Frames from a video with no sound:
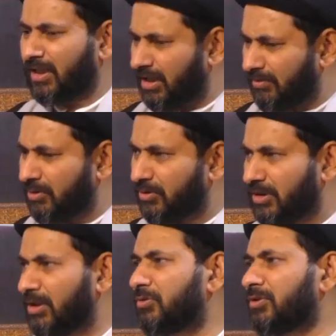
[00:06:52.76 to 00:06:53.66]
कहीं भी
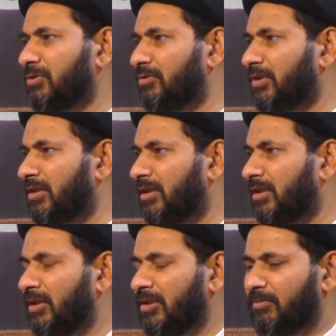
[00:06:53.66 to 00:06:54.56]
कुछ नहीं कुछ नहीं हो सकता
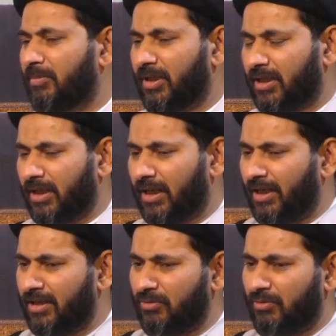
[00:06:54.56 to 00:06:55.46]
भाई अगर
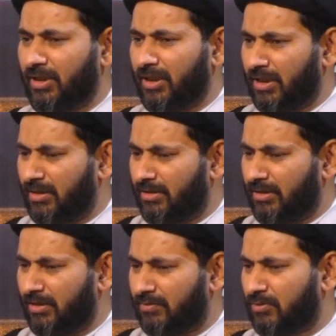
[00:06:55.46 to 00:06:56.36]
आज दुनिया
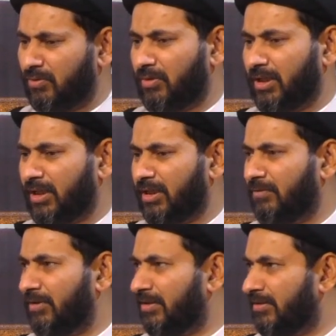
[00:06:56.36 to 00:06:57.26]
इस कोरोना
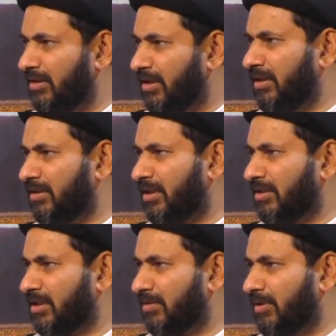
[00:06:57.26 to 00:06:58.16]
की वैक्सीन नहीं
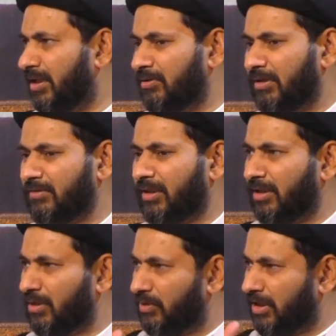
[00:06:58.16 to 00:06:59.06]
तलाश कर पा रही तो ऐसा
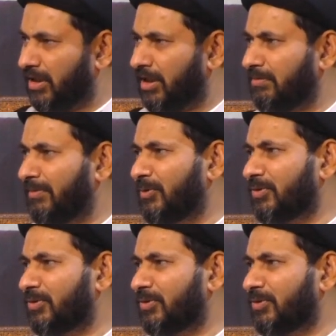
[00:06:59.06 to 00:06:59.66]
नहीं कि खुदा के हाथ में भी